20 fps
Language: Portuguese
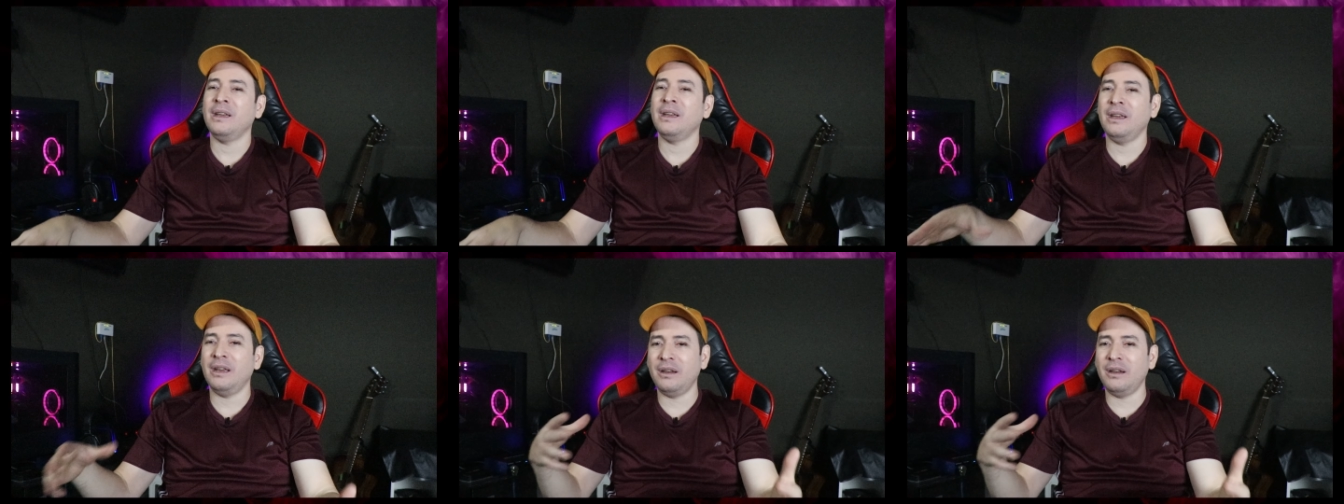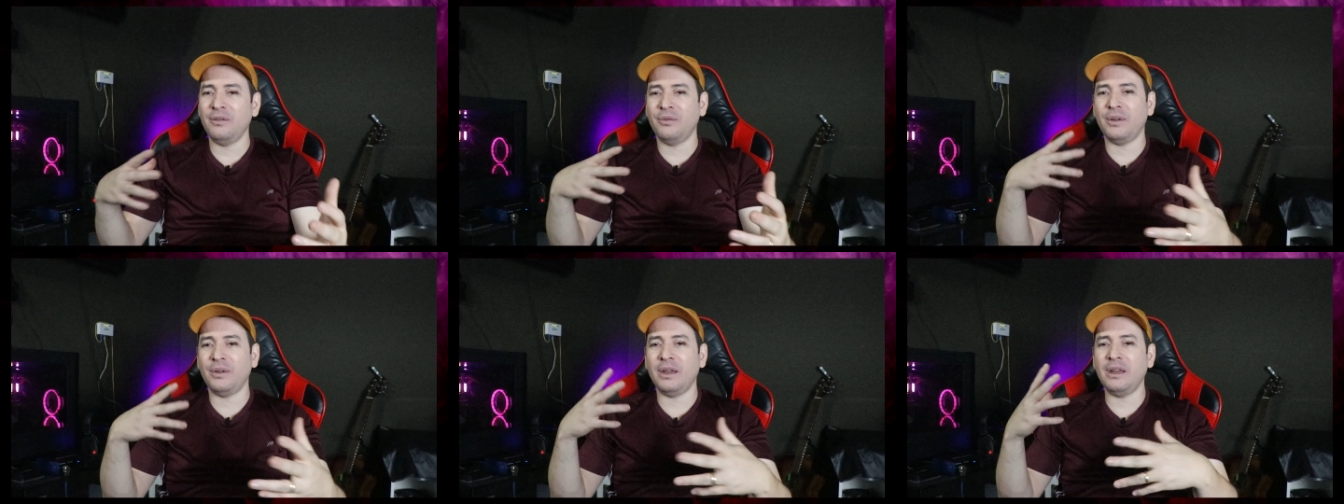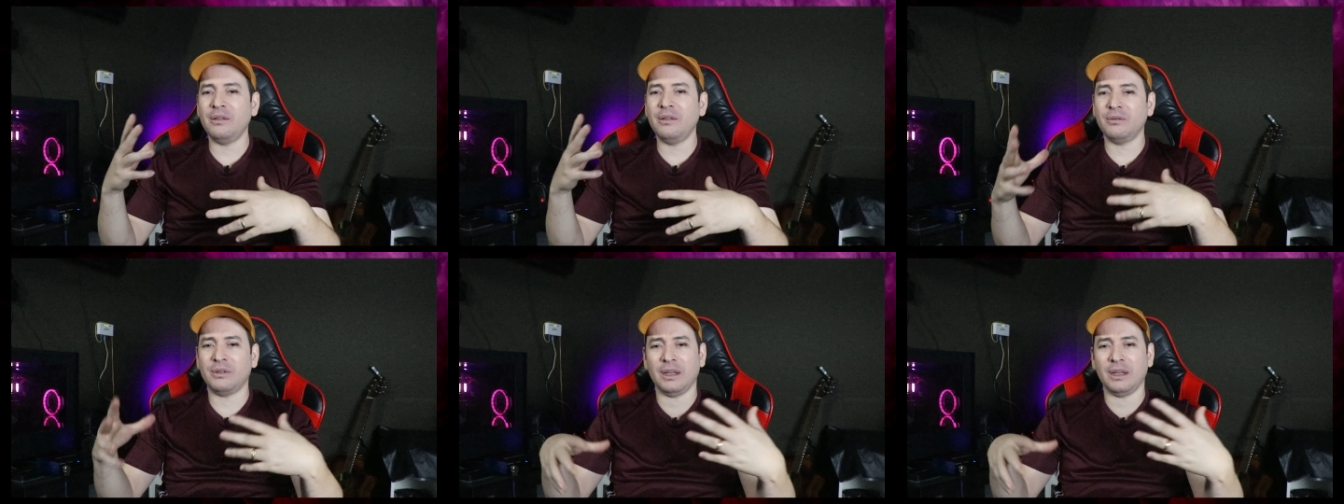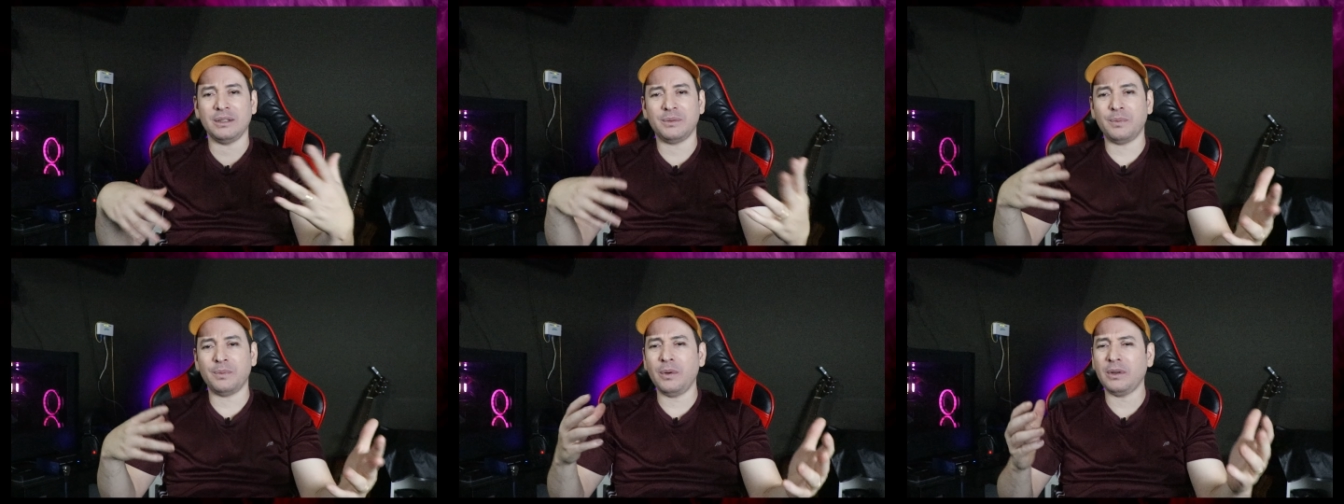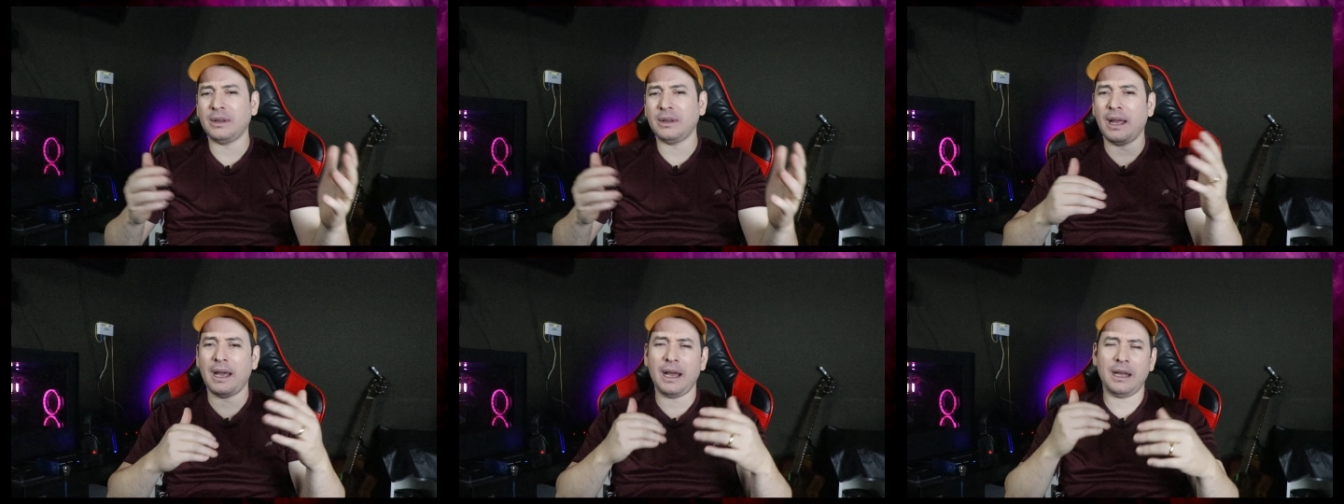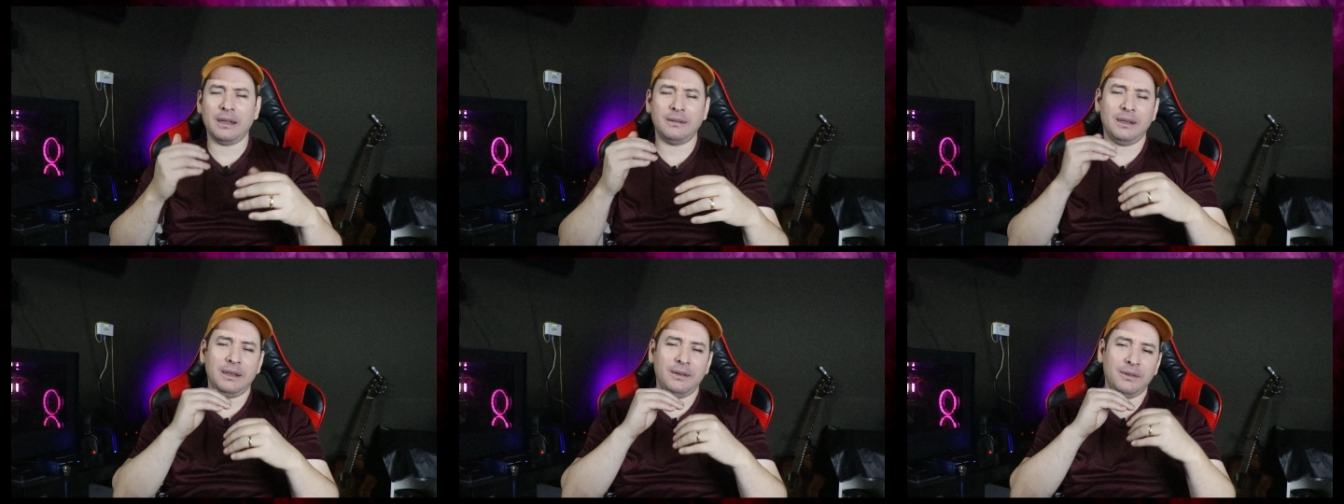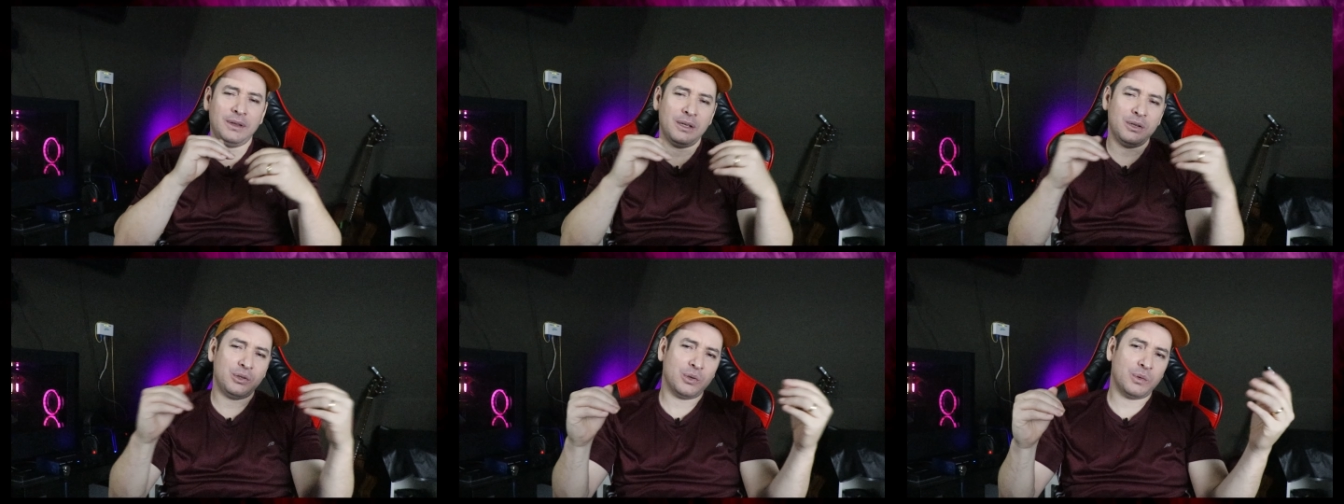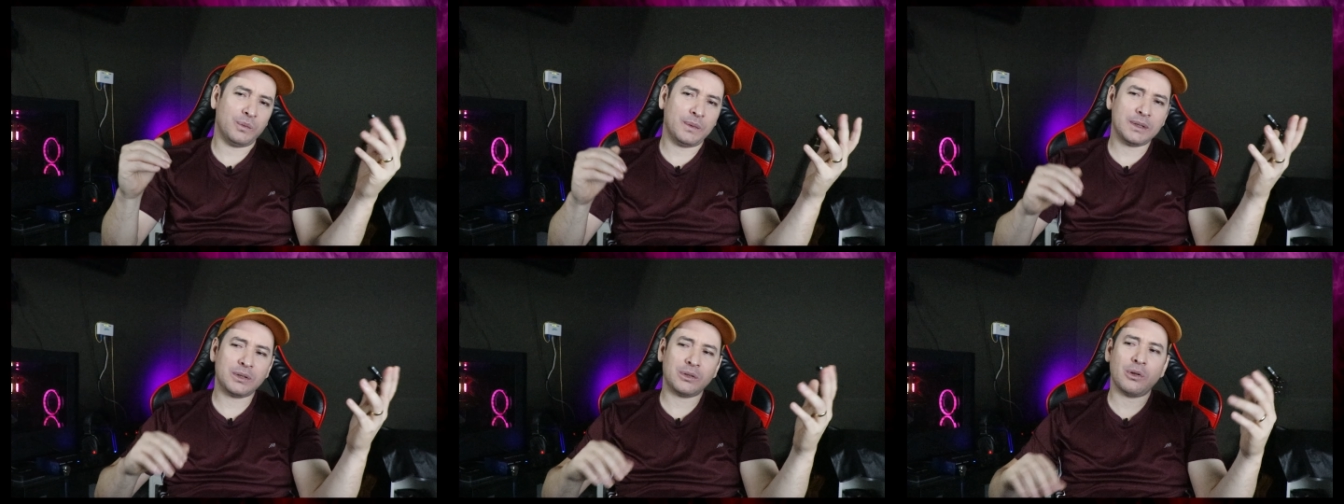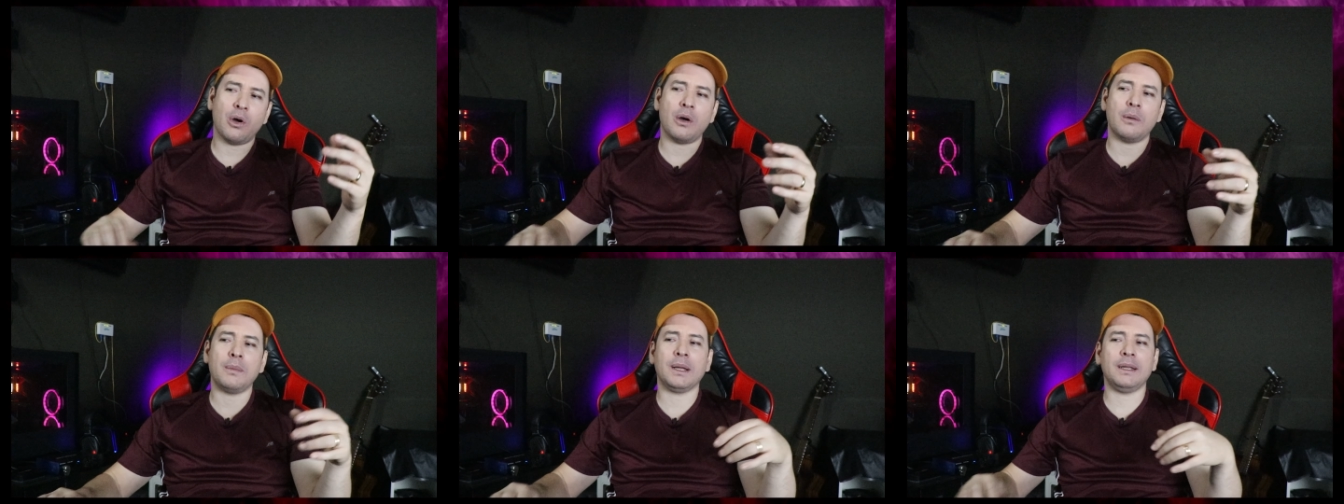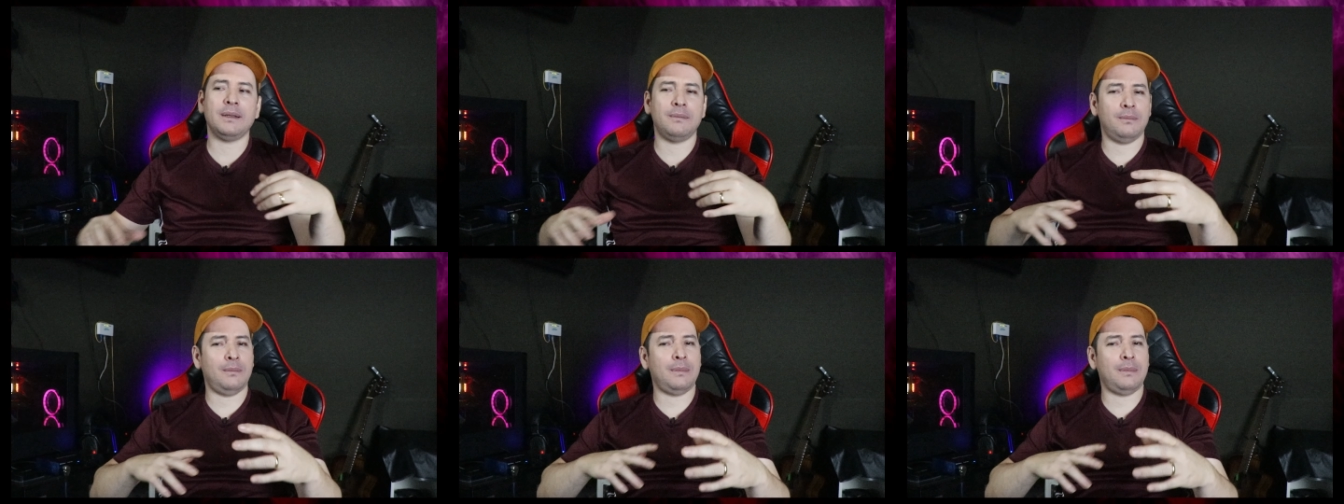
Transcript: Ele veio transportado, e deixou umas dobras,